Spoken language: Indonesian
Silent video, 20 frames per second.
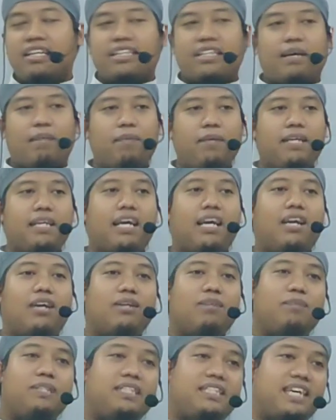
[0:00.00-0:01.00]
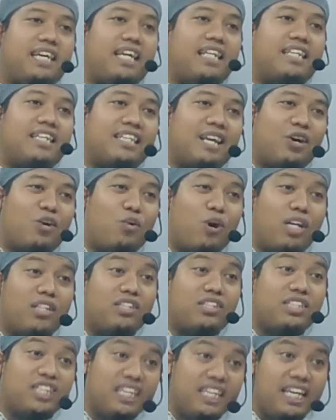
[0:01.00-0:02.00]
Tapi kalau bicara tentang
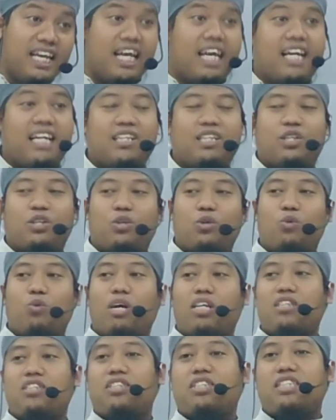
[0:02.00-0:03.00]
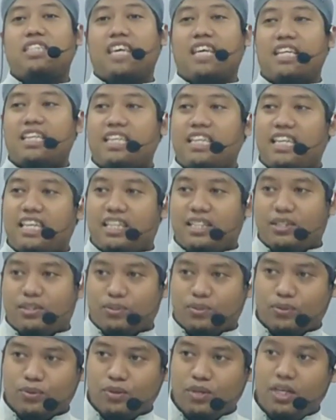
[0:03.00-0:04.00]
wasiat, wasiat
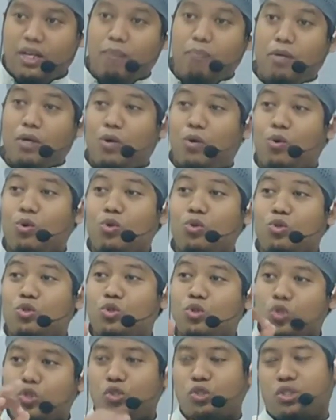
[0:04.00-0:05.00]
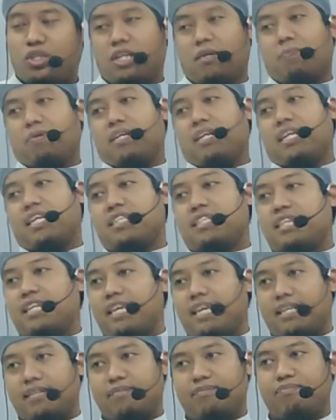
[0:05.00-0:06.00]
itu lebih khusus daripada
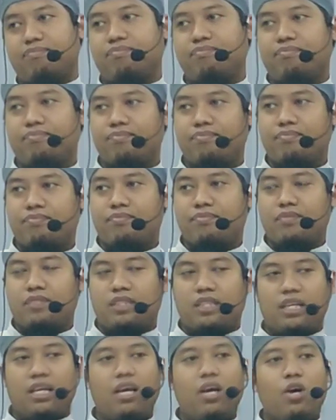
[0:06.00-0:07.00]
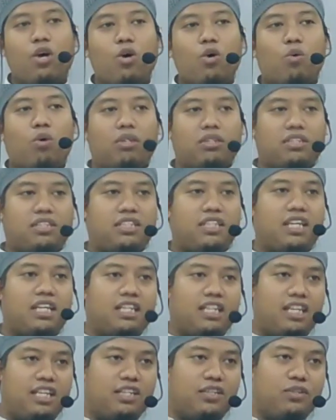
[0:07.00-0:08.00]
nasihat. Ya,
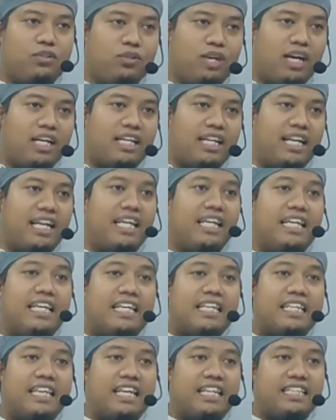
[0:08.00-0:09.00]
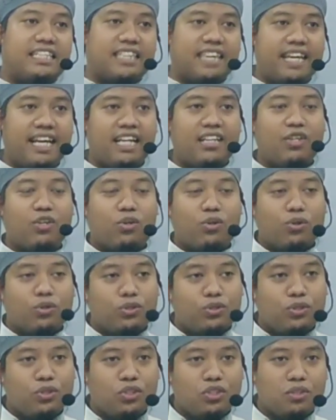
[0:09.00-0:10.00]
wasiat itu adalah nasihat
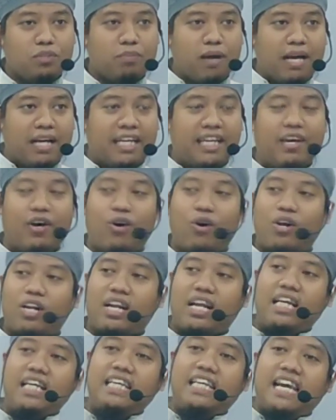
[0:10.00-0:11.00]
khusus bagi orang